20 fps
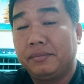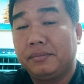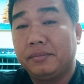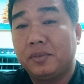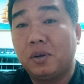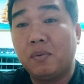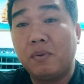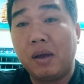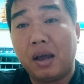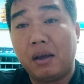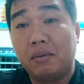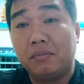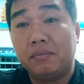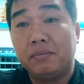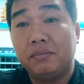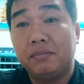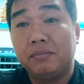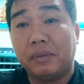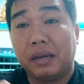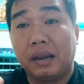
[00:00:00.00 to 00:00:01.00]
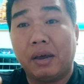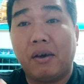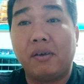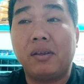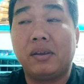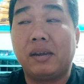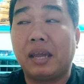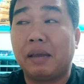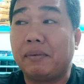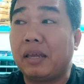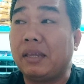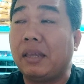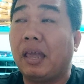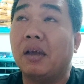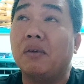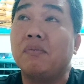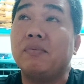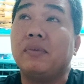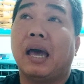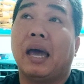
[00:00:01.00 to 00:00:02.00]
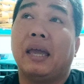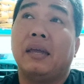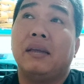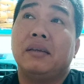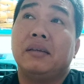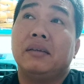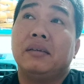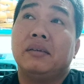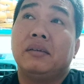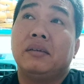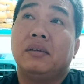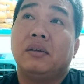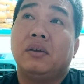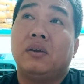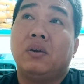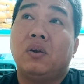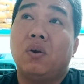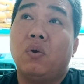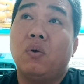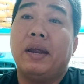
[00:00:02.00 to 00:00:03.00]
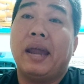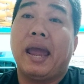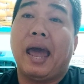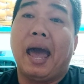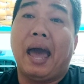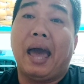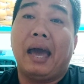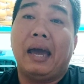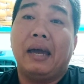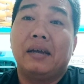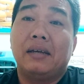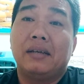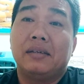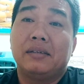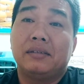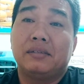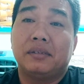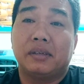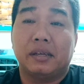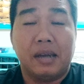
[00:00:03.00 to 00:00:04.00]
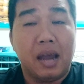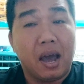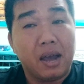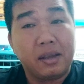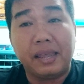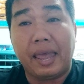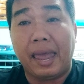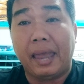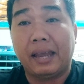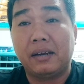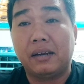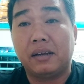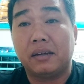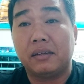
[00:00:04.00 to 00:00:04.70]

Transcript: đúng không mình nói với anh em cái gì cũng vậy nuôi gà thì đơn giản thôi